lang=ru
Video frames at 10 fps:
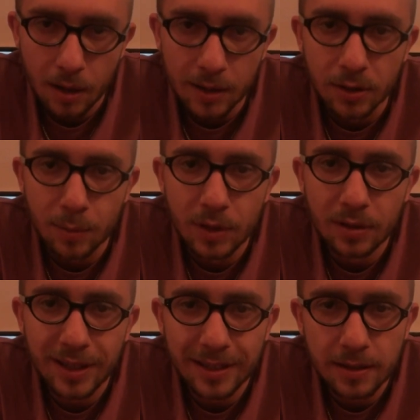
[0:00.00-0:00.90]
Этот
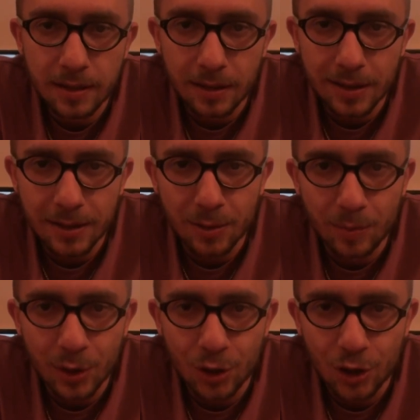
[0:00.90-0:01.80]
мир не интересен,
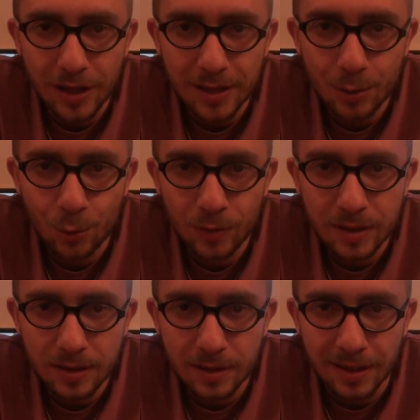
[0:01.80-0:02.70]
без железа у
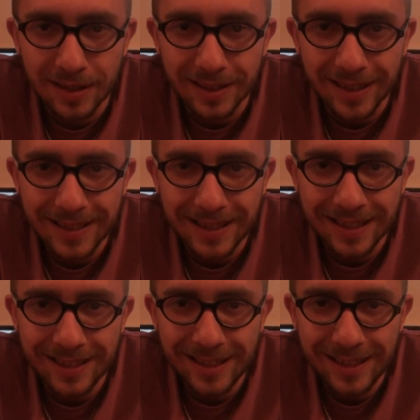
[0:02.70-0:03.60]
виска. Нас
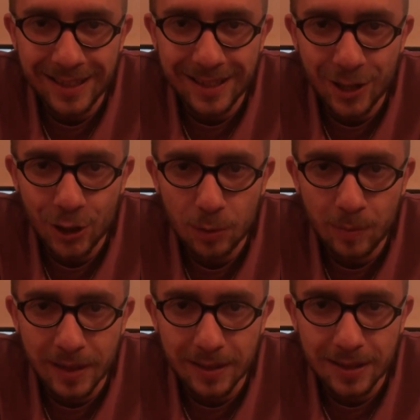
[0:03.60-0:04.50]
одни и те же
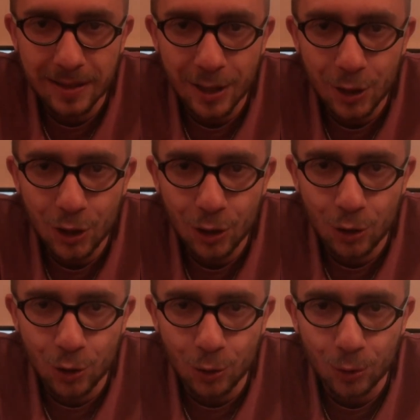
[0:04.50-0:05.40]
бесы тащат к
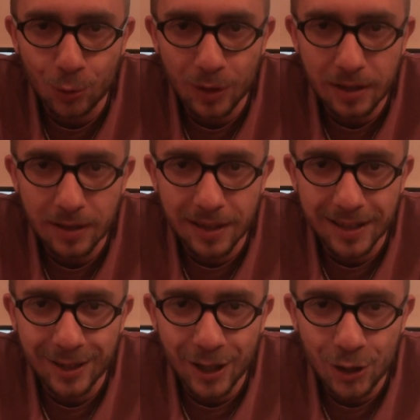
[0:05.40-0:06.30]
черту на
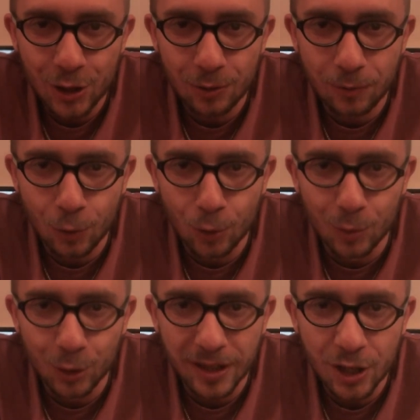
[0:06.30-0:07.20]
рога, тащат в
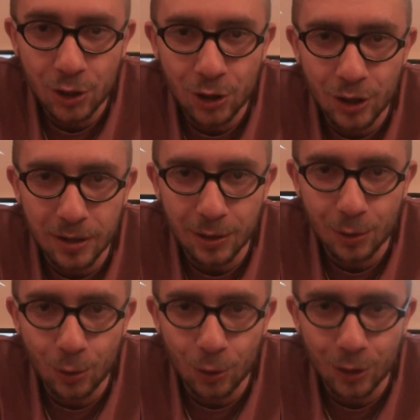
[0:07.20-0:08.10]
омут и лощины,
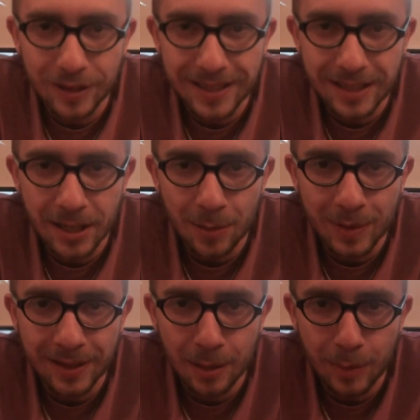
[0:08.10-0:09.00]
горы,
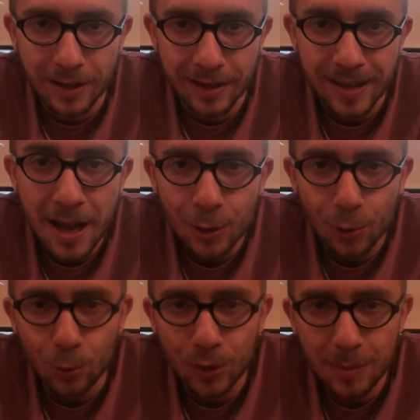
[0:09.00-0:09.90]
степи до моря.
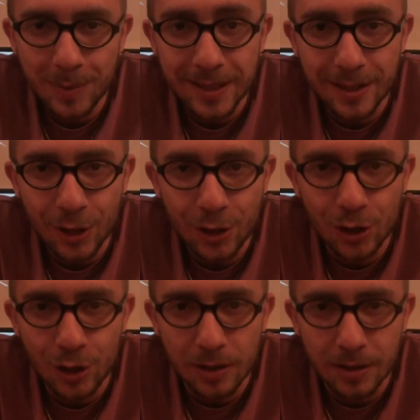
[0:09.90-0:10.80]
Но куда б не
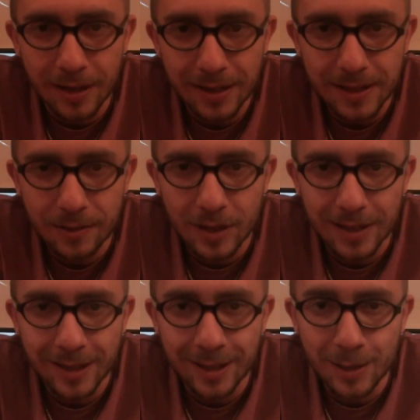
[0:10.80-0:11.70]
затащили до
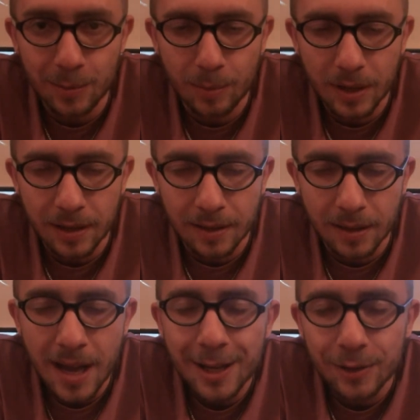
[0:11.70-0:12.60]
рассвета, ты моя.
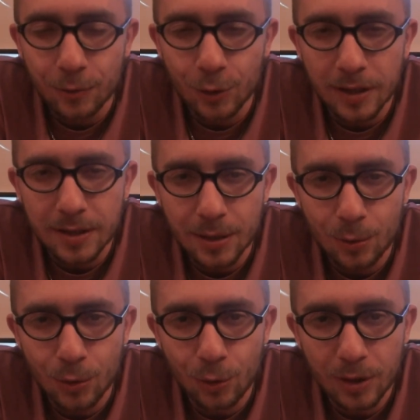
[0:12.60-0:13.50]
Твой
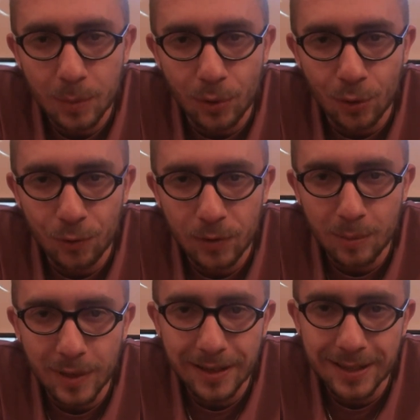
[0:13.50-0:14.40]
остроугольный
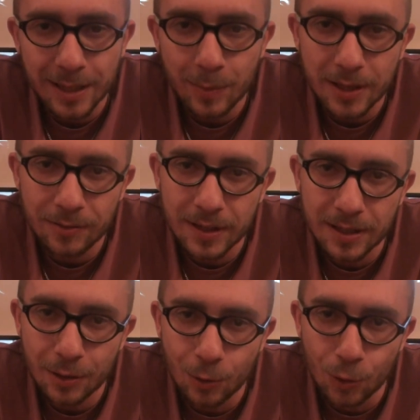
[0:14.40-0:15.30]
профиль мне из эпосов
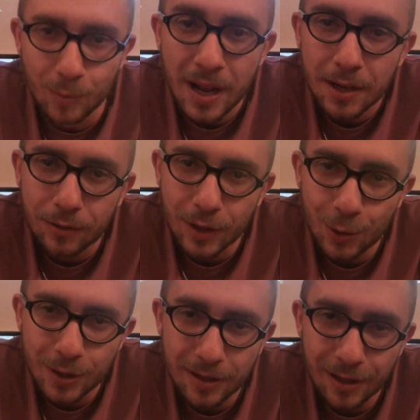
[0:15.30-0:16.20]
знаком.
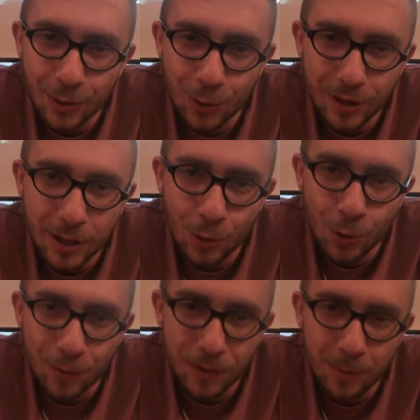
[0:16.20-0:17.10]
Твое тело горький
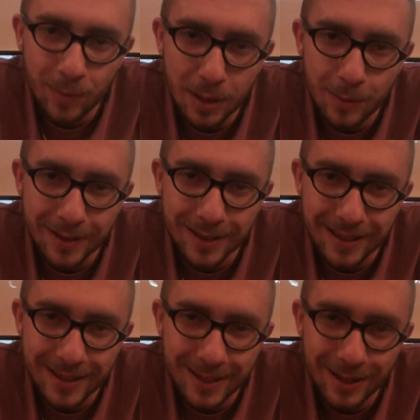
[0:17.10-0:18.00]
кофе,
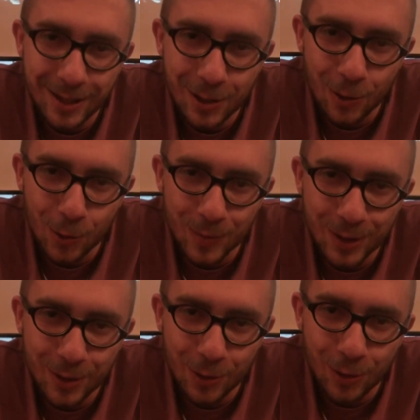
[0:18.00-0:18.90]
по-немецки, с коньяком,
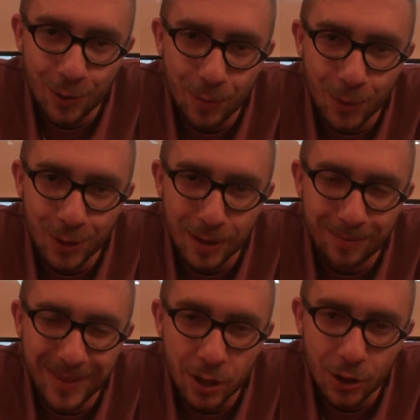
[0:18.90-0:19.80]
с солью,
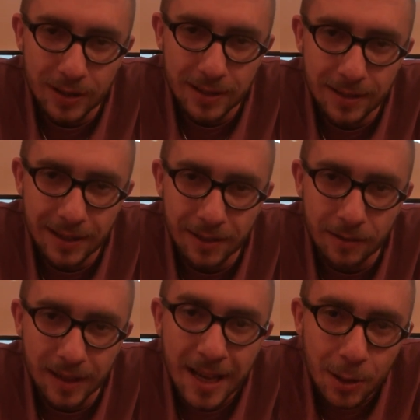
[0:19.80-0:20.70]
потом. Ближе,
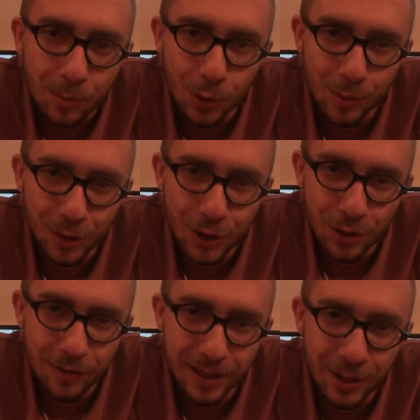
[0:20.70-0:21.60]
стерва, будем
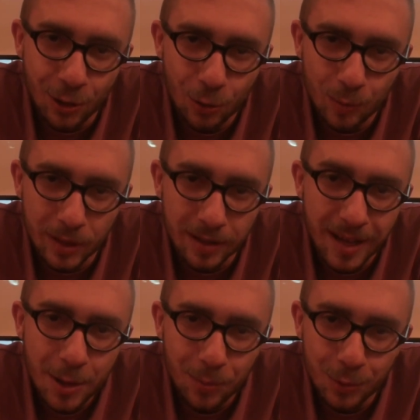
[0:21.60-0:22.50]
лживы и грубы.
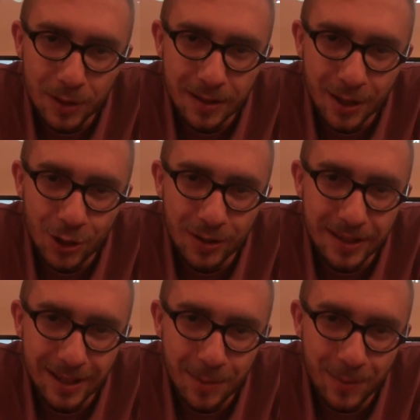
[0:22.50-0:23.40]
Пусть
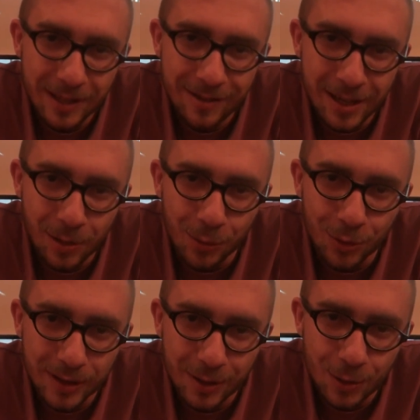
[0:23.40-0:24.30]
сочится липкий
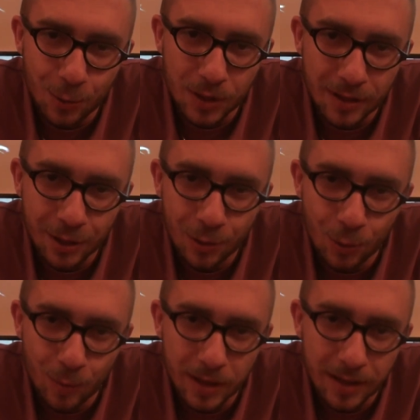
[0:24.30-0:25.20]
вермут из искусанной
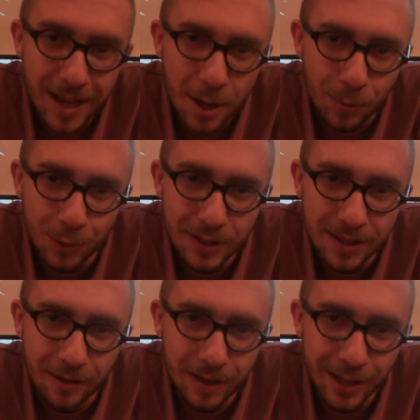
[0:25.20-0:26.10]
губы. Пусть
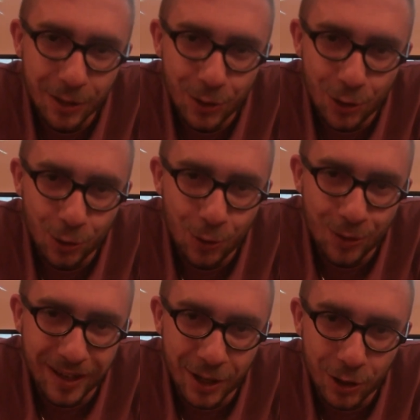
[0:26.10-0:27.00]
срывает к черту
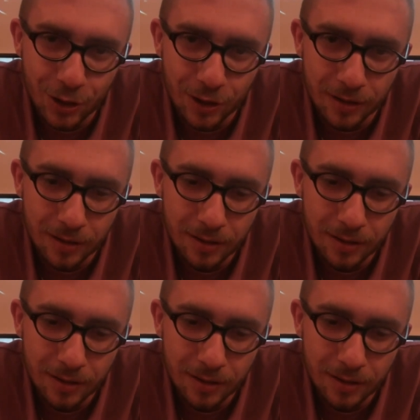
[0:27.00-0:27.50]
крыши.